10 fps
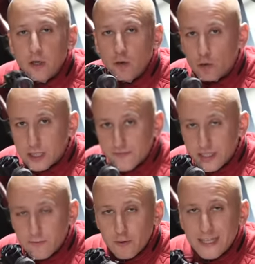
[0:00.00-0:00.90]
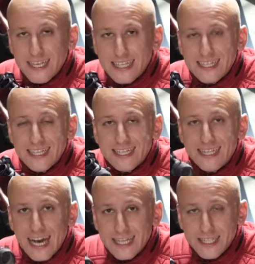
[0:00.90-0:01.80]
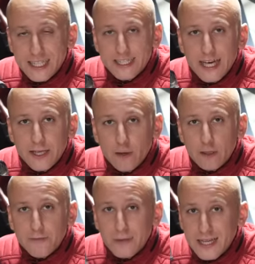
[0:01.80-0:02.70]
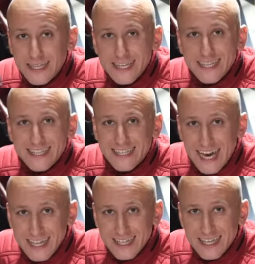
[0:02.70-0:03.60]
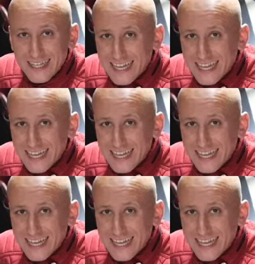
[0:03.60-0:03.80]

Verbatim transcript: Хуже всего, если датчик дает плохие данные,